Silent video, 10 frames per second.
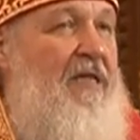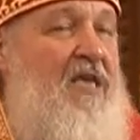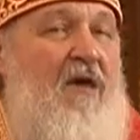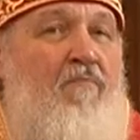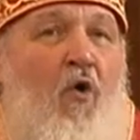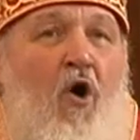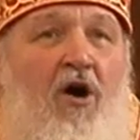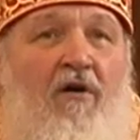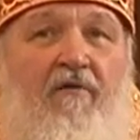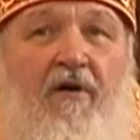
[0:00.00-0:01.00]
И
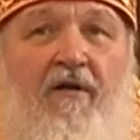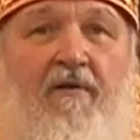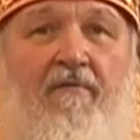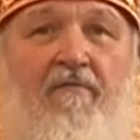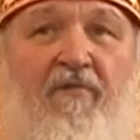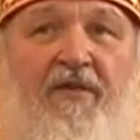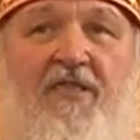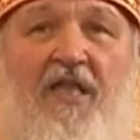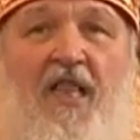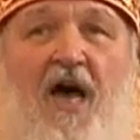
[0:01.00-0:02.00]
Бог
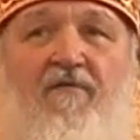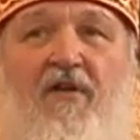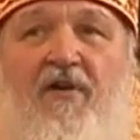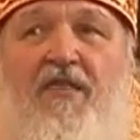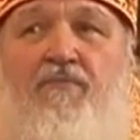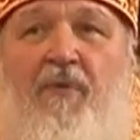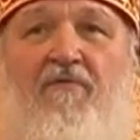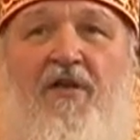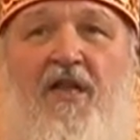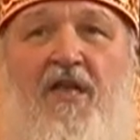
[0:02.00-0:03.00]
восстанавливает
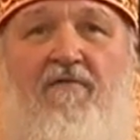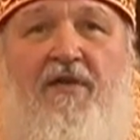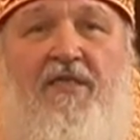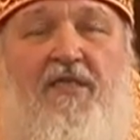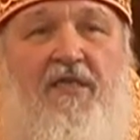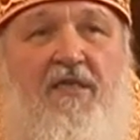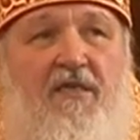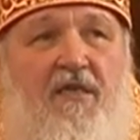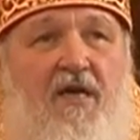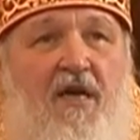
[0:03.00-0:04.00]
справедливость
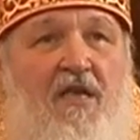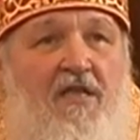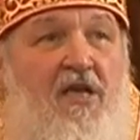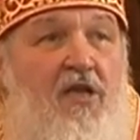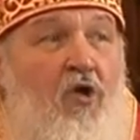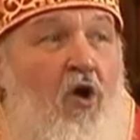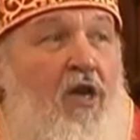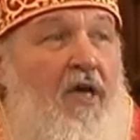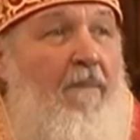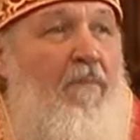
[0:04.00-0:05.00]
не
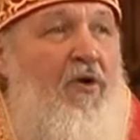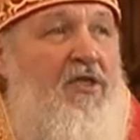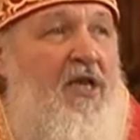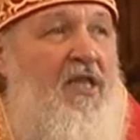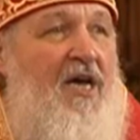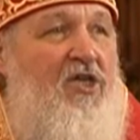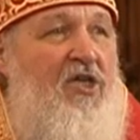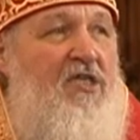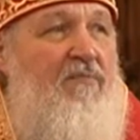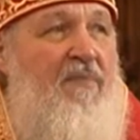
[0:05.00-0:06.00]
только после
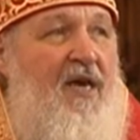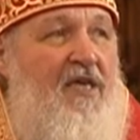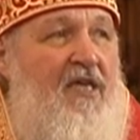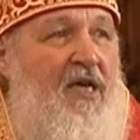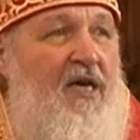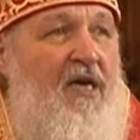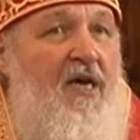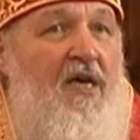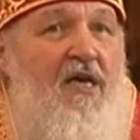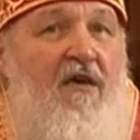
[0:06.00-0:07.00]
нашей смерти
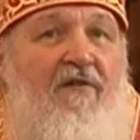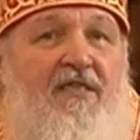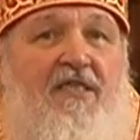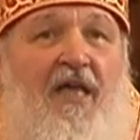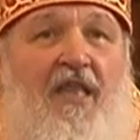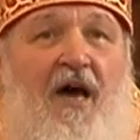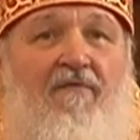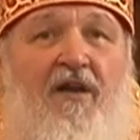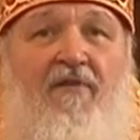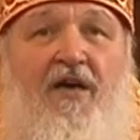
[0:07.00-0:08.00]
и
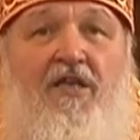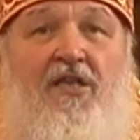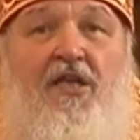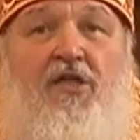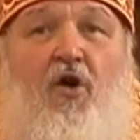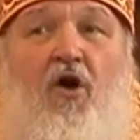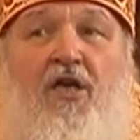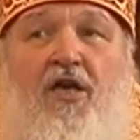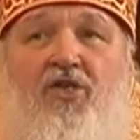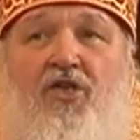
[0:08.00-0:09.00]
восстанавливает не
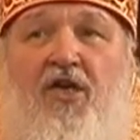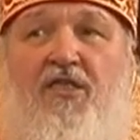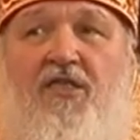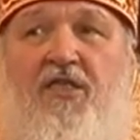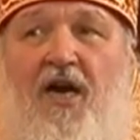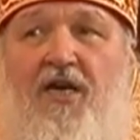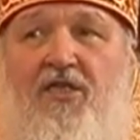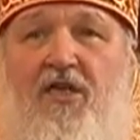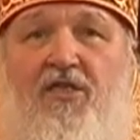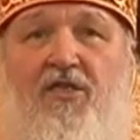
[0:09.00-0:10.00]
только через
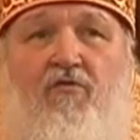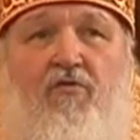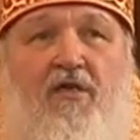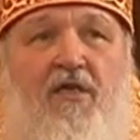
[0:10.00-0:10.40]
страшный суд.